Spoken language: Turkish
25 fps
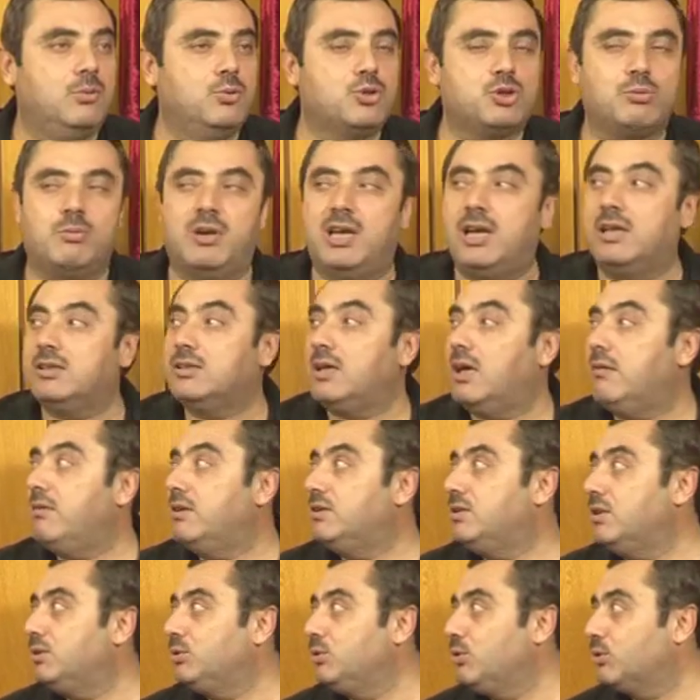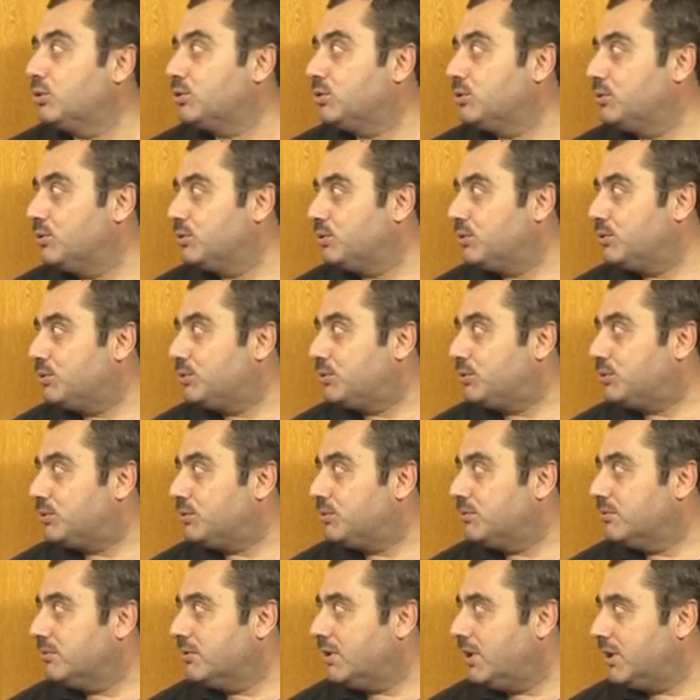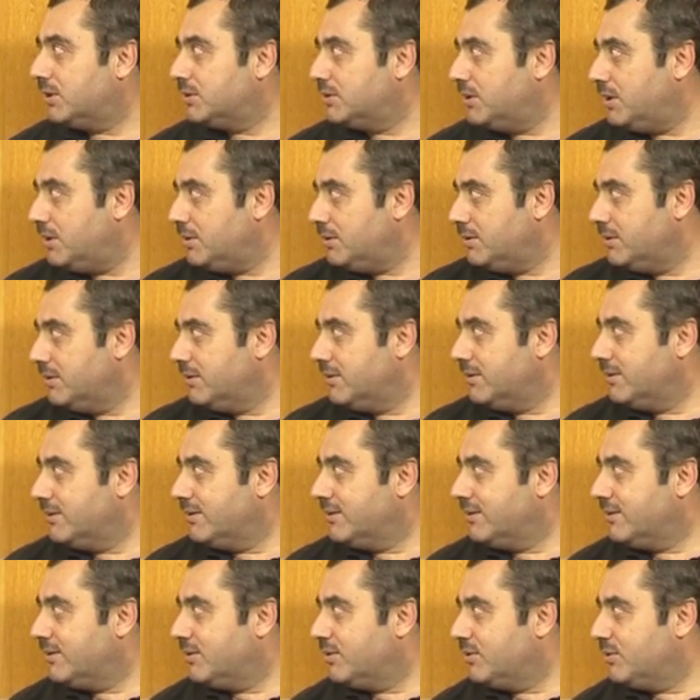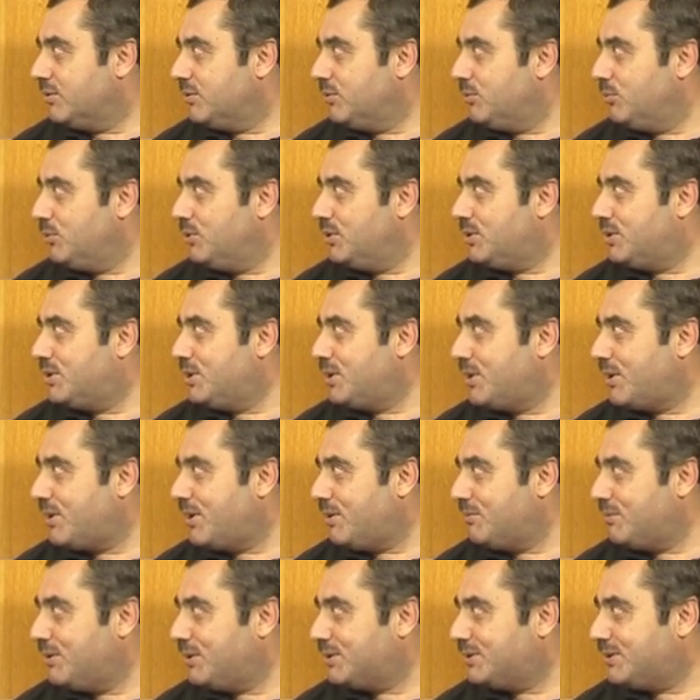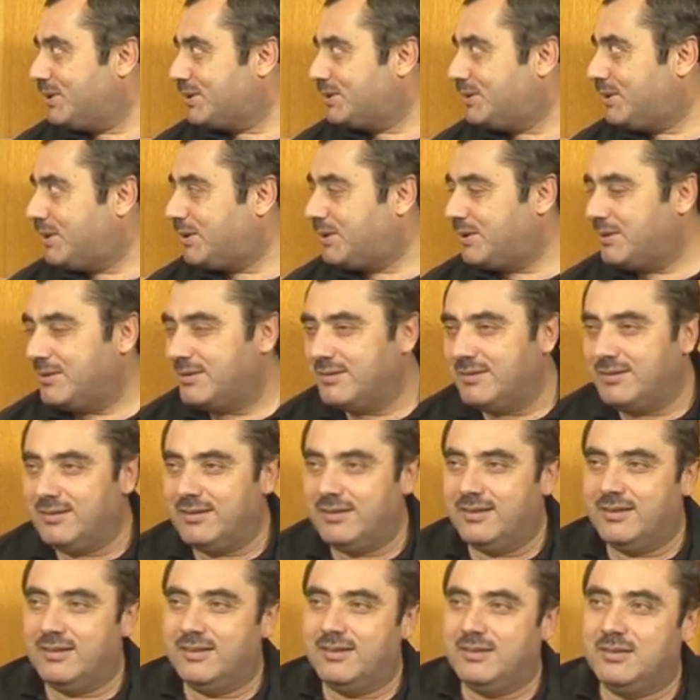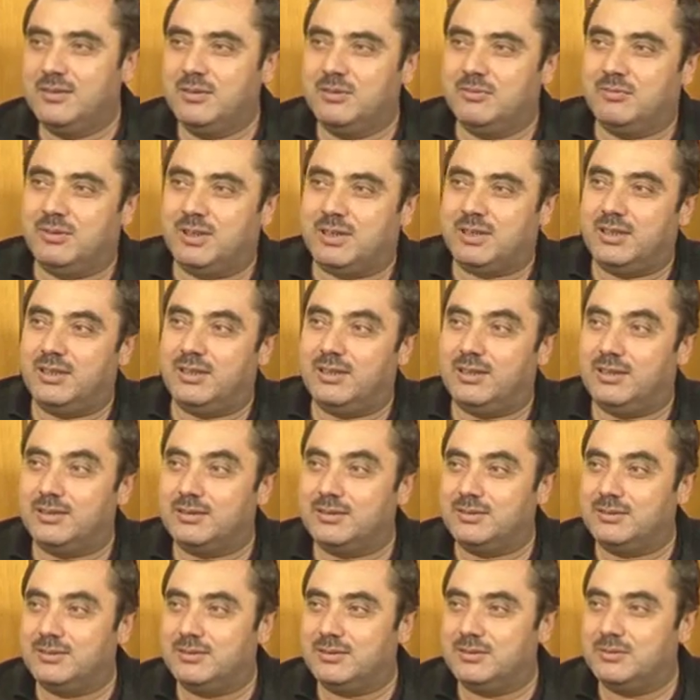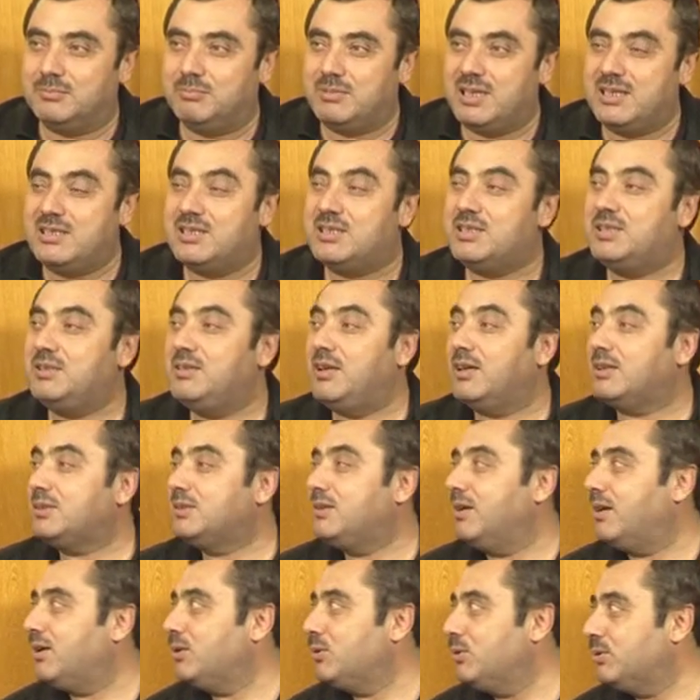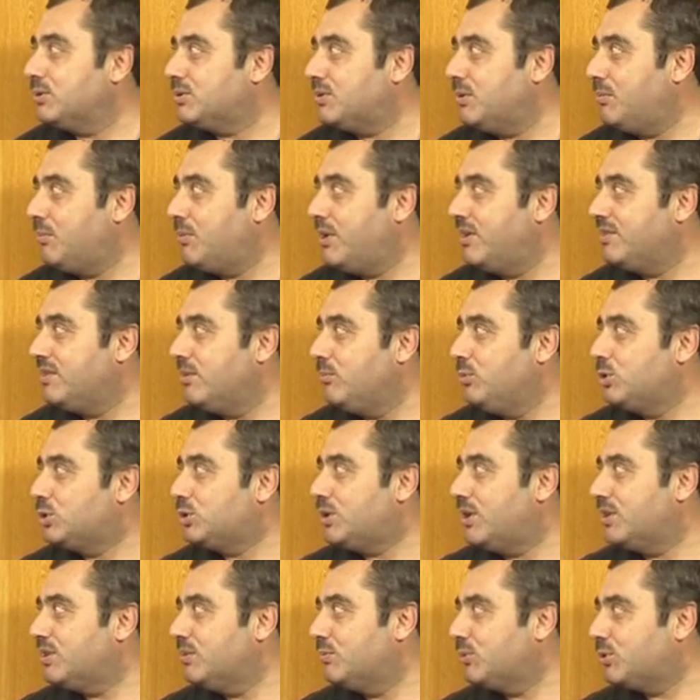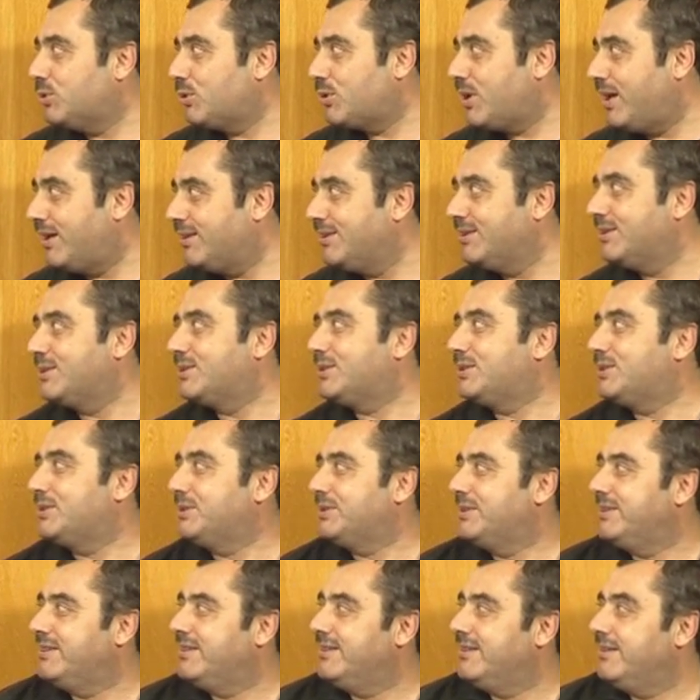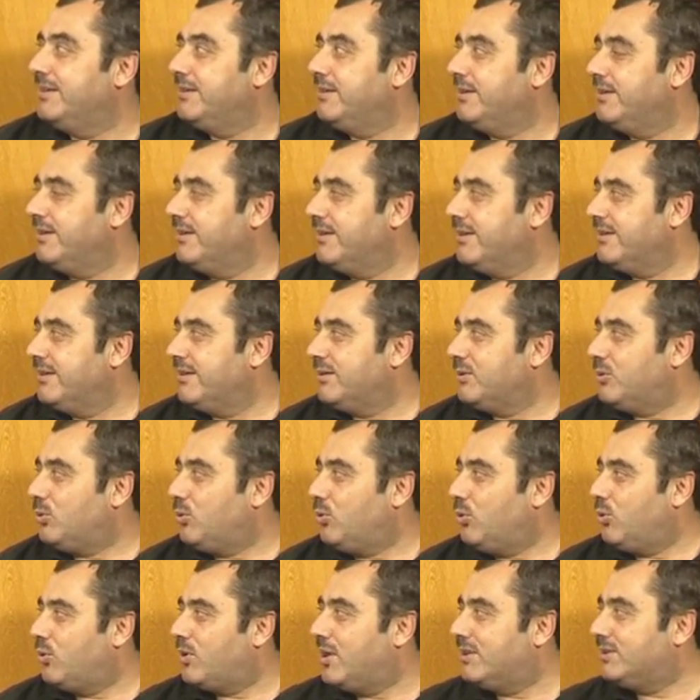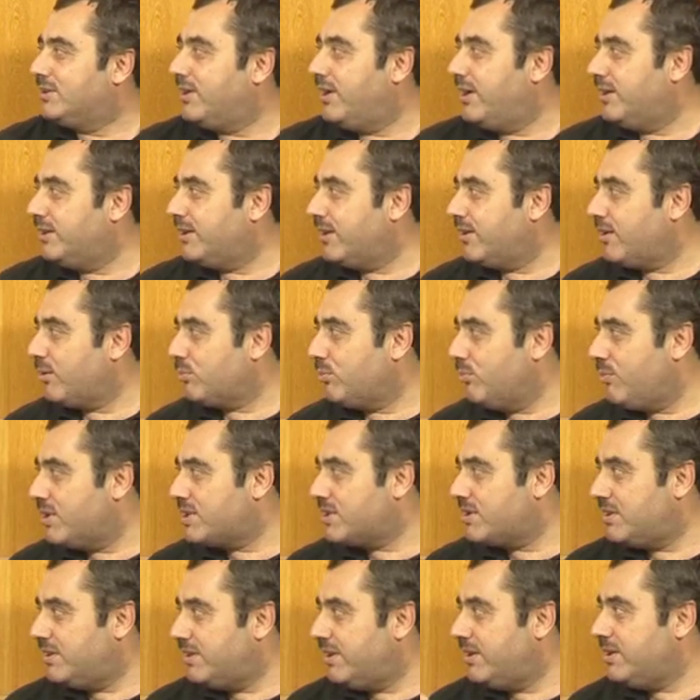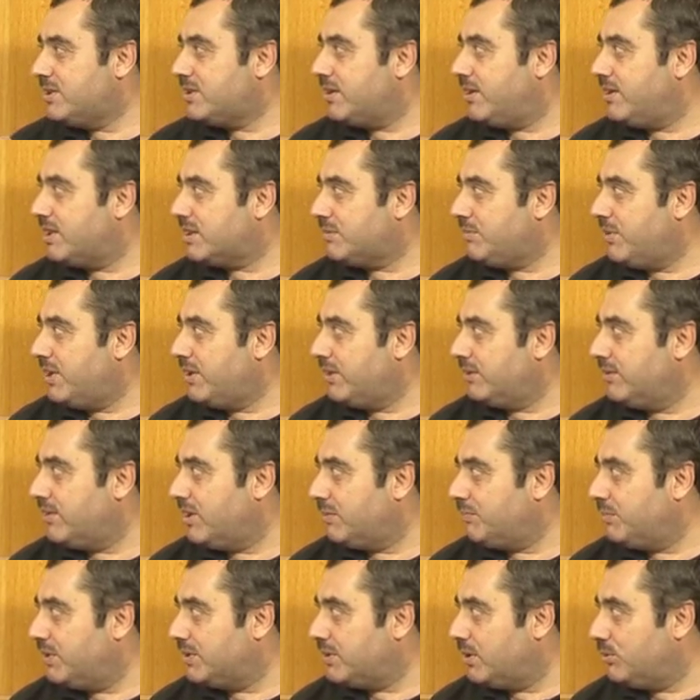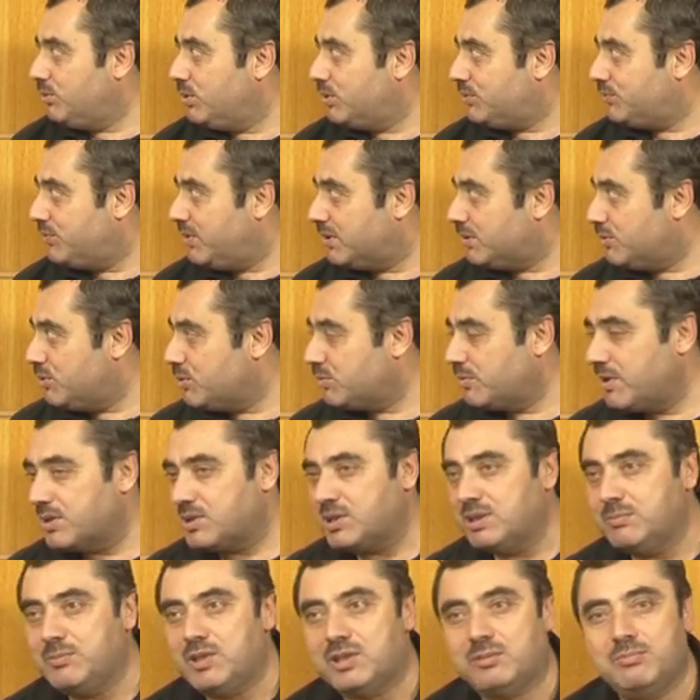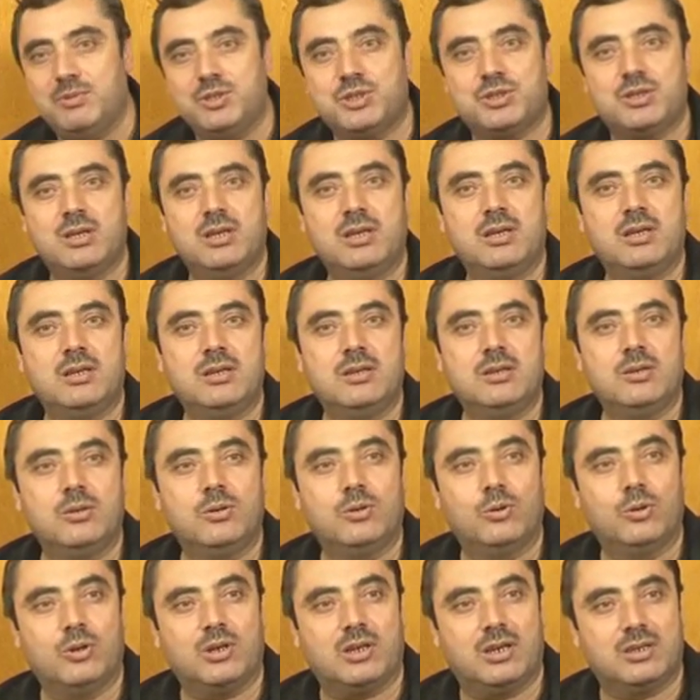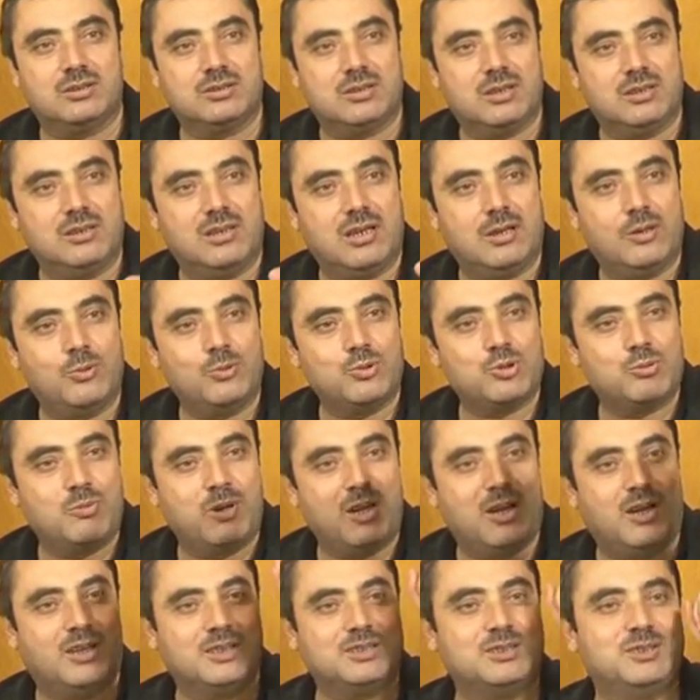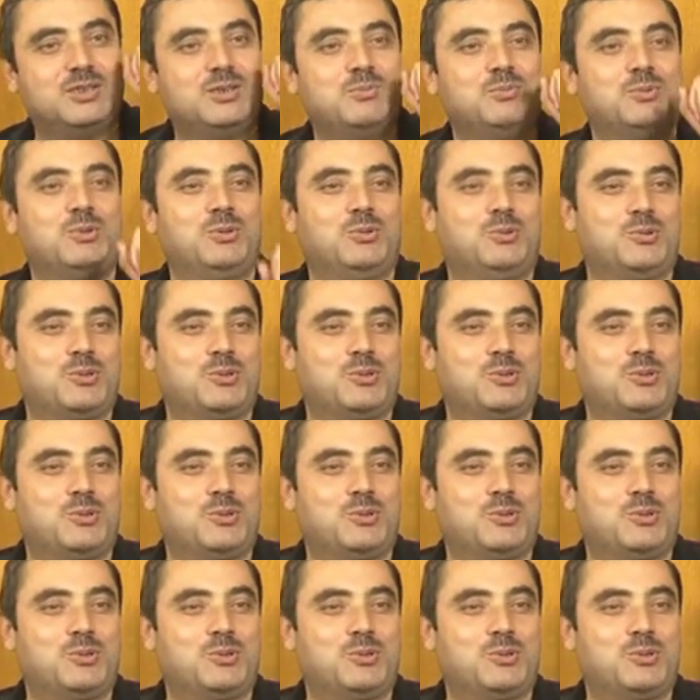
uçmaya davet ediyorsunuz diyor. Kartal Muhittin Arabi Hazretleri. Fakat ben sinek dahi olsam madem üstadım Kur'an'dır. Ona dayanarak bu meseleleri izah etmeyi Allah bana lütfetmiş, nasip etmiş. O kartallarla uçmaya hazırım diyor